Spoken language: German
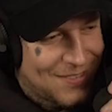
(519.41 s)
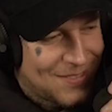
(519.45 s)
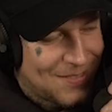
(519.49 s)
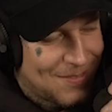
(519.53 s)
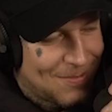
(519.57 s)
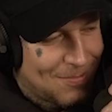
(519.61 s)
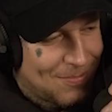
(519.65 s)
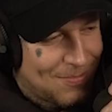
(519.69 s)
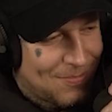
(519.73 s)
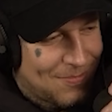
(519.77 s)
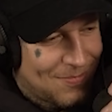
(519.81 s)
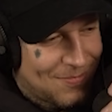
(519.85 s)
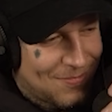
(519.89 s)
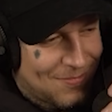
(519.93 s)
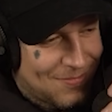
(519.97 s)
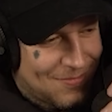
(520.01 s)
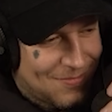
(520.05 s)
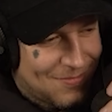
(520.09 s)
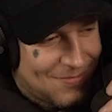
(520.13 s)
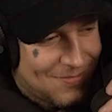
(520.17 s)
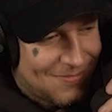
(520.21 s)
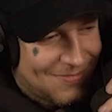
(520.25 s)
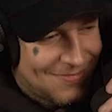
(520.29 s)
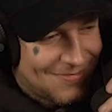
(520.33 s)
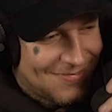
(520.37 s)
Ja, da
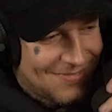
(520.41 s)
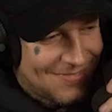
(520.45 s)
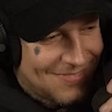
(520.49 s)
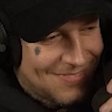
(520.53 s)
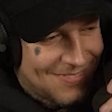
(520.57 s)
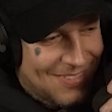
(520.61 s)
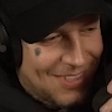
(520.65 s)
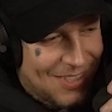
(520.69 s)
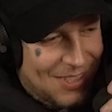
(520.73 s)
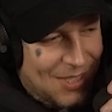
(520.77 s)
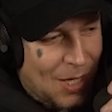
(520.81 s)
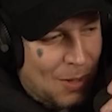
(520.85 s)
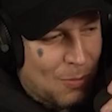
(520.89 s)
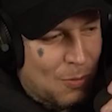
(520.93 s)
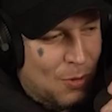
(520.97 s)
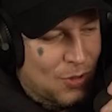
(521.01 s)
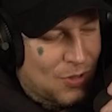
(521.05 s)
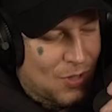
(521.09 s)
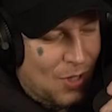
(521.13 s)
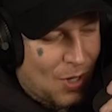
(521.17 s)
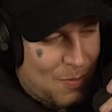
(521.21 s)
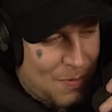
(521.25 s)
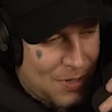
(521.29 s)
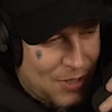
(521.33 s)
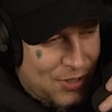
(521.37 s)
muss ich nur schauen. Da musst du
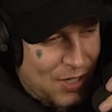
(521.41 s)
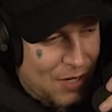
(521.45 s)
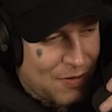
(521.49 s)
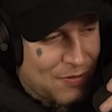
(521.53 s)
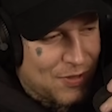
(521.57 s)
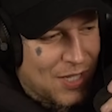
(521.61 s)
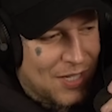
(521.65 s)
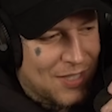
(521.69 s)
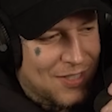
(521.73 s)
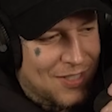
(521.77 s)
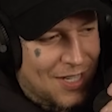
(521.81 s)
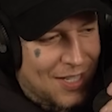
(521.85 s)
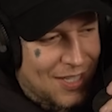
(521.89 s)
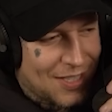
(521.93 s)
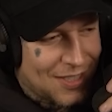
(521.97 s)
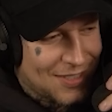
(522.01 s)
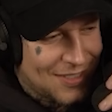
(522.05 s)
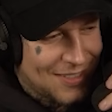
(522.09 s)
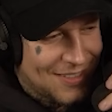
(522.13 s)
auch mal Chef sein, sag ich.